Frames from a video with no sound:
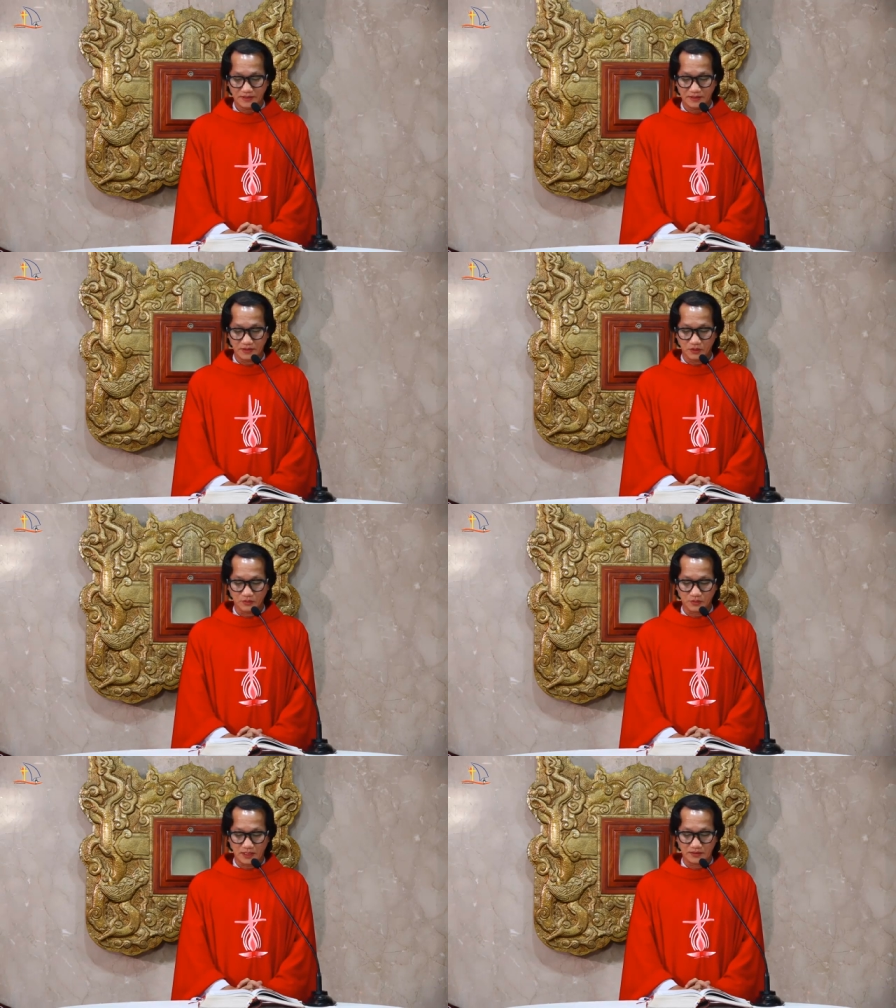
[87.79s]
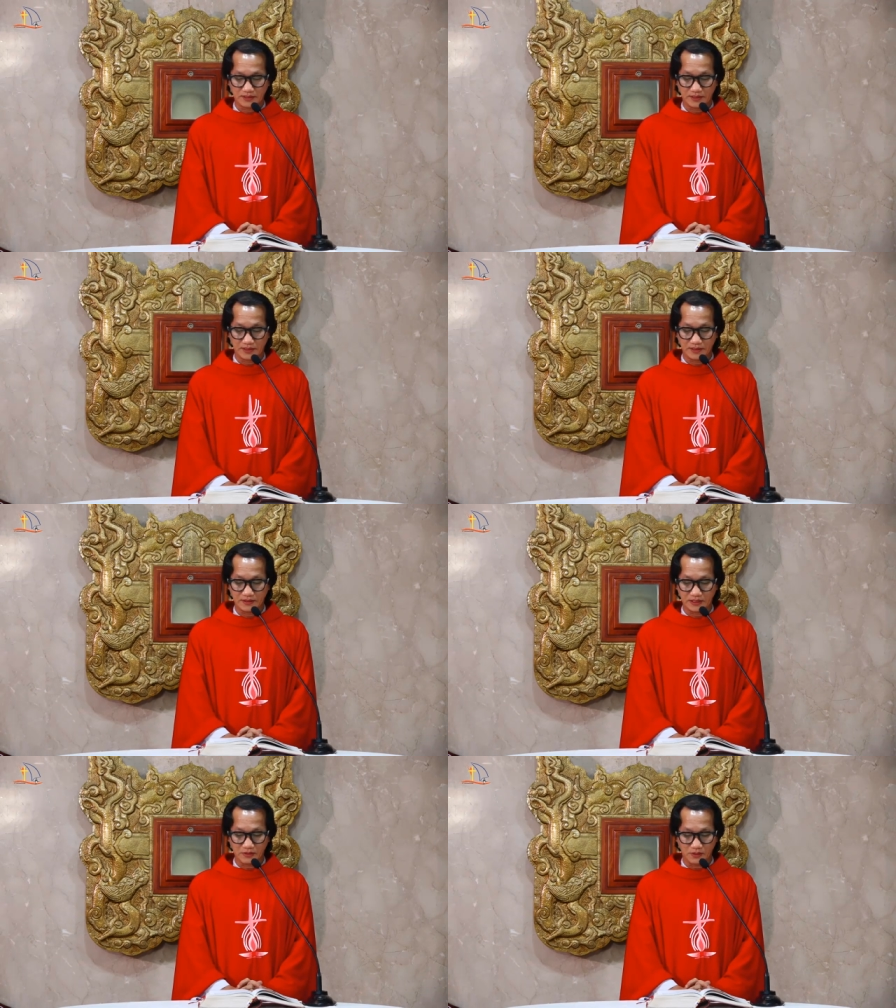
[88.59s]
để cùng toàn
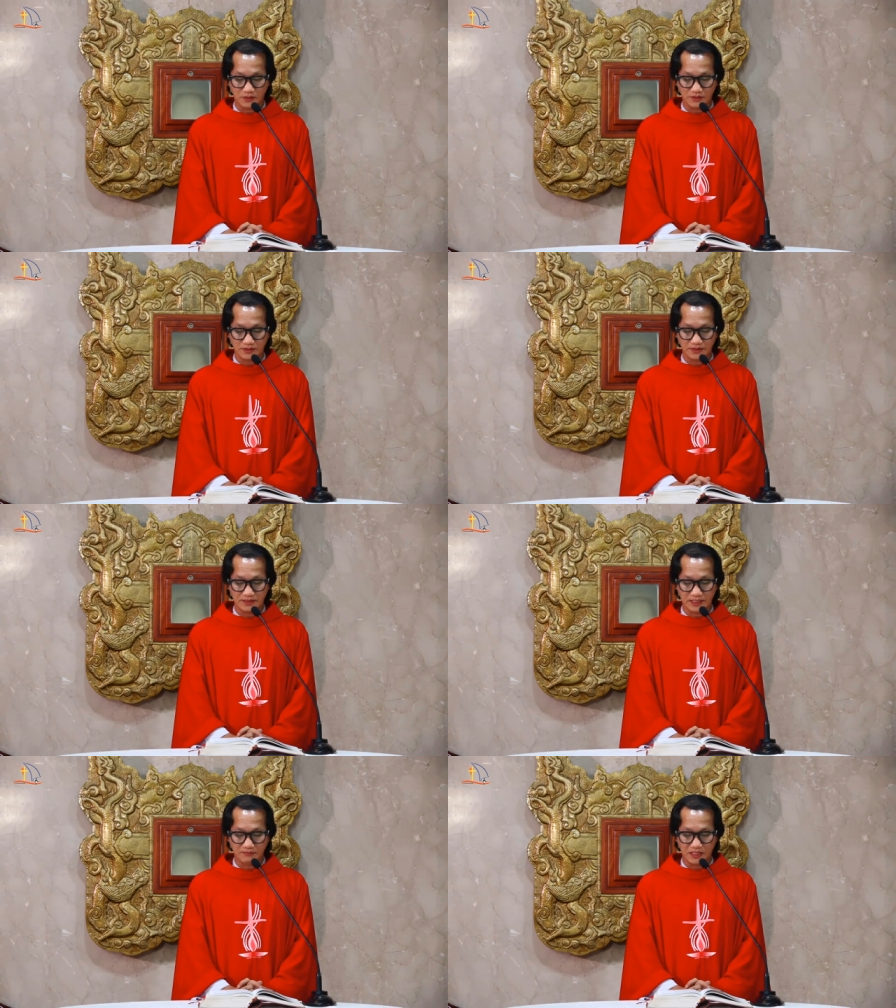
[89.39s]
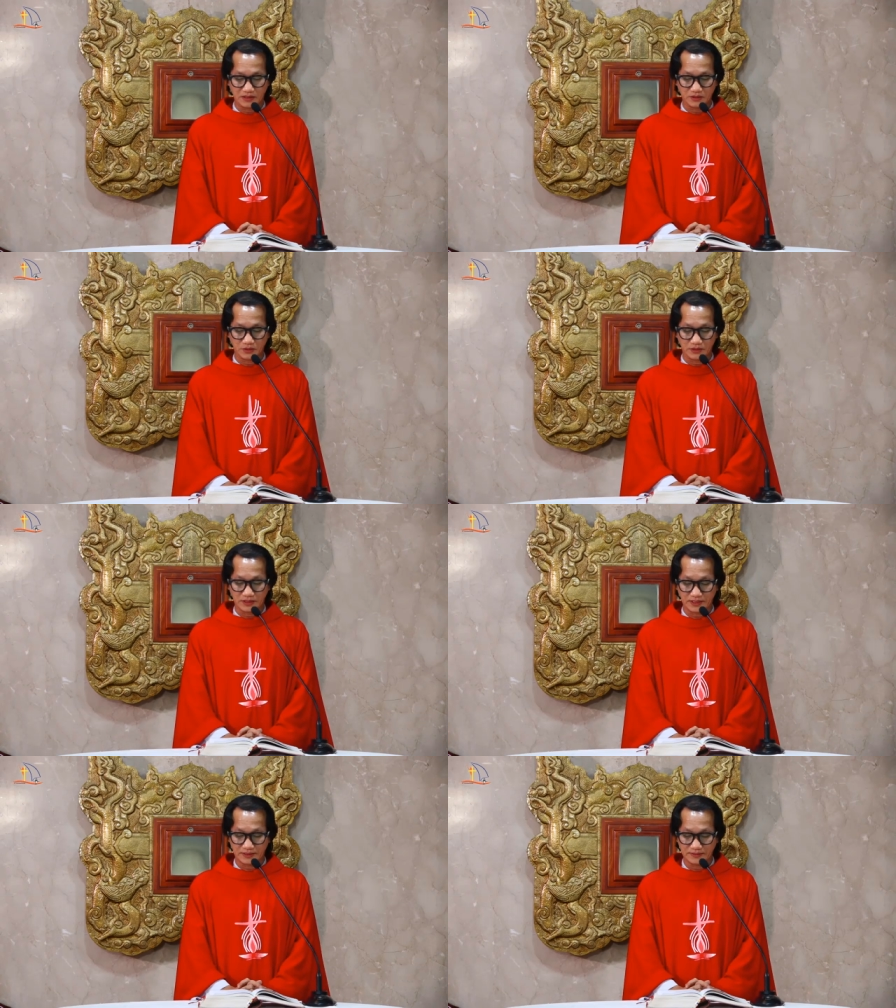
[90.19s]
thể giáo hội khai mạc tuần
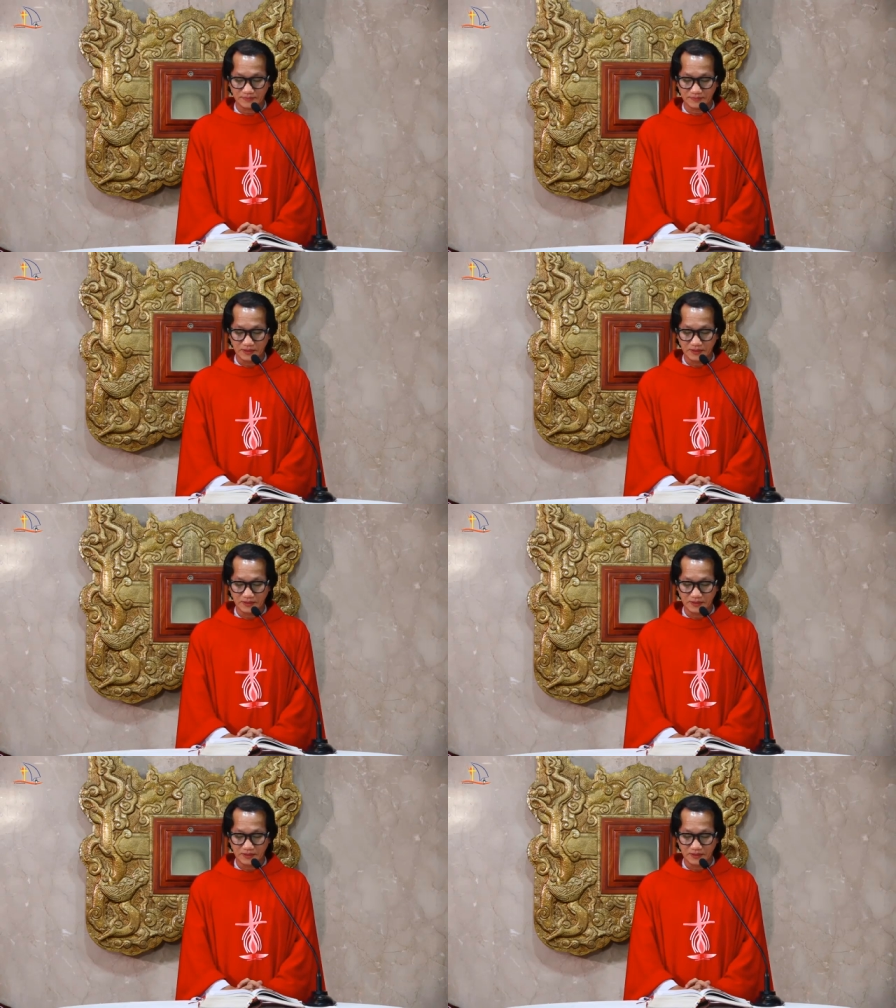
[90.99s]
thánh